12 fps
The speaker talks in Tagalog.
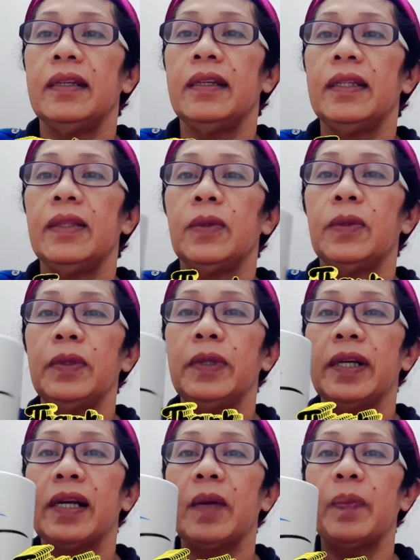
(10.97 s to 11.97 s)
Ito,
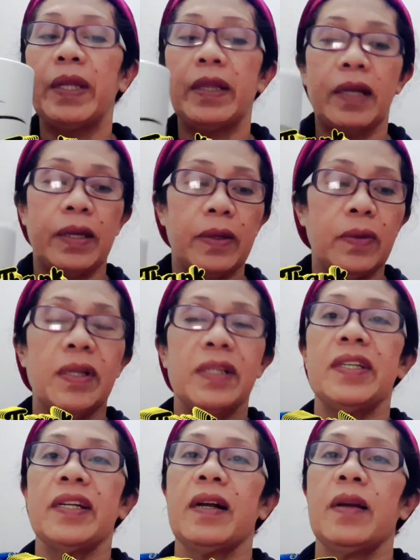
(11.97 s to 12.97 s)
nagkapi tayo at
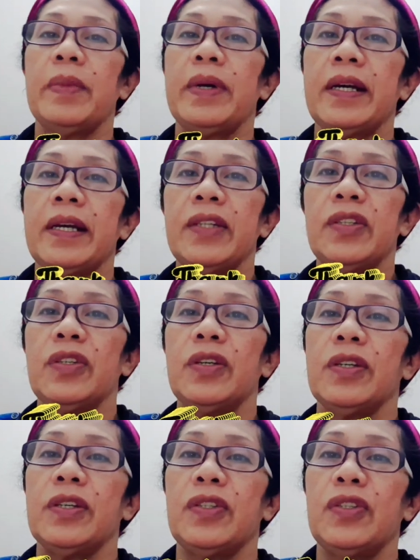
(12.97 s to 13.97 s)
saka may
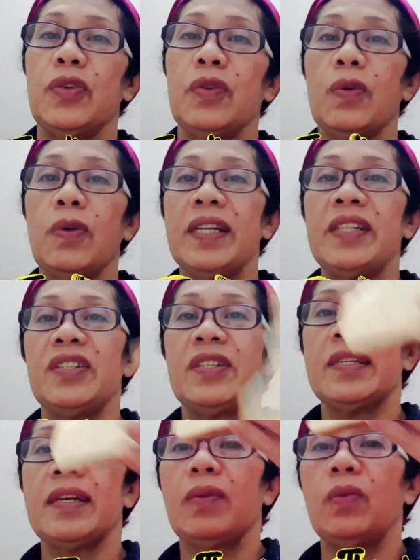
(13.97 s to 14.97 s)
chocolate
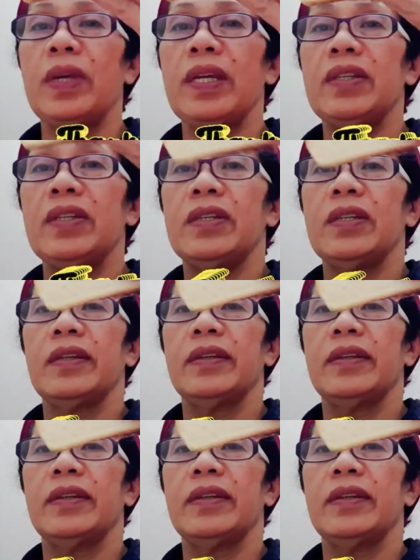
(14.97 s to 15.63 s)
sandwich.